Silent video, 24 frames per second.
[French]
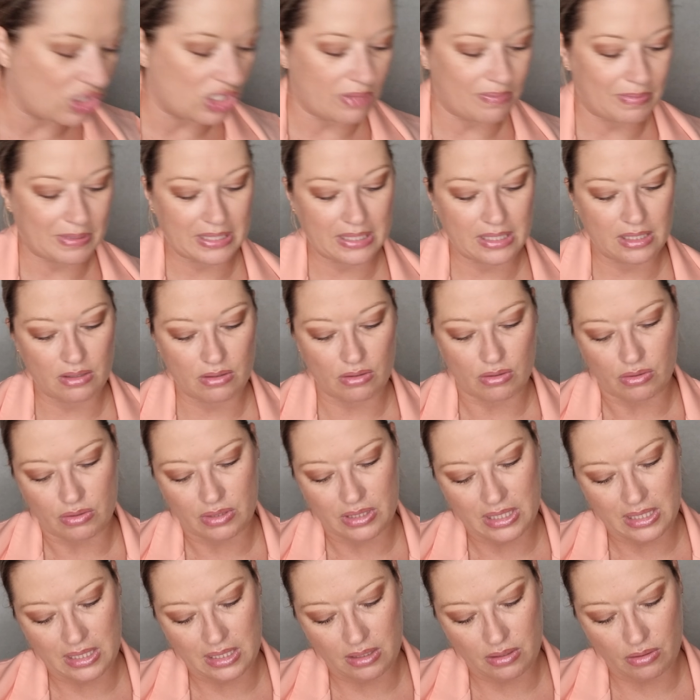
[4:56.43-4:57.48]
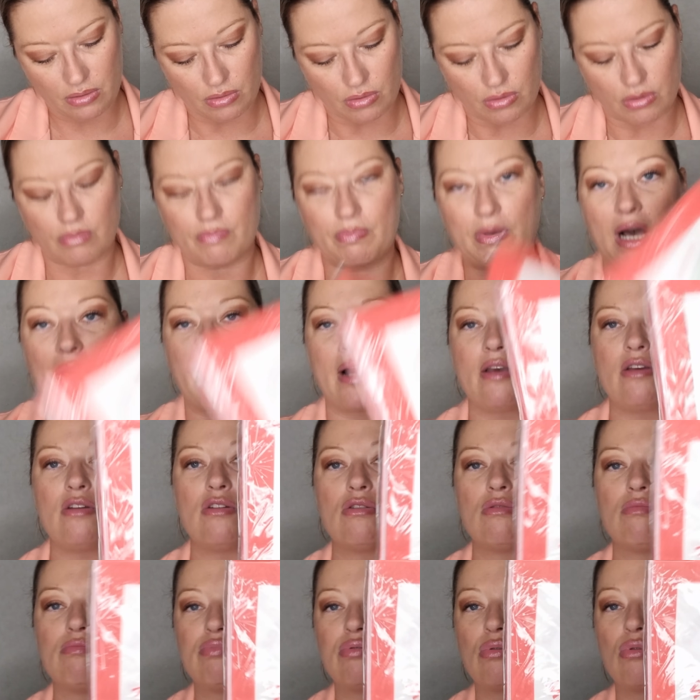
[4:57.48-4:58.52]
J'ai pris des... pareil,
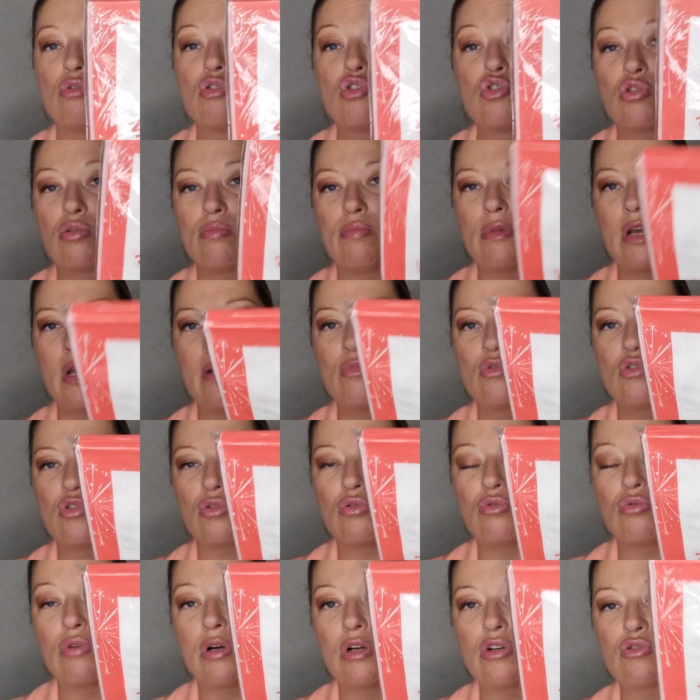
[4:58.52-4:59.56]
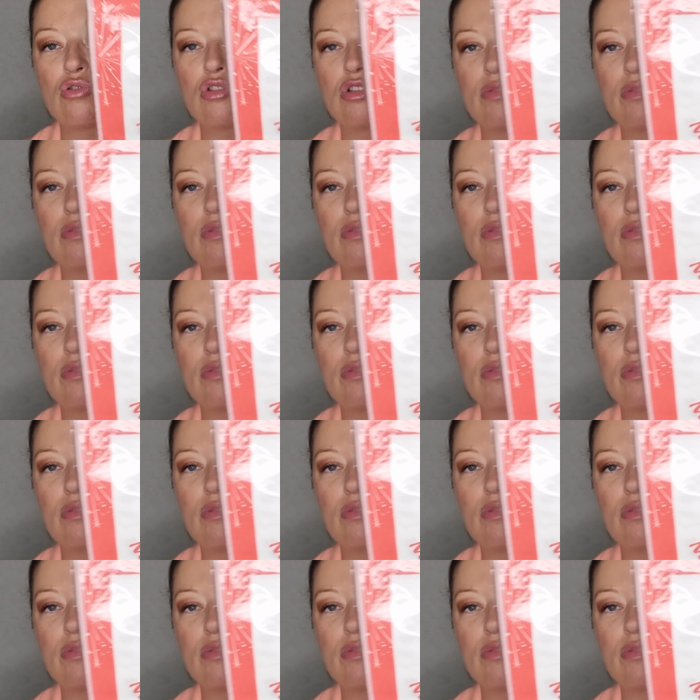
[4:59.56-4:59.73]
pour le jour même, ou jour de Noël, je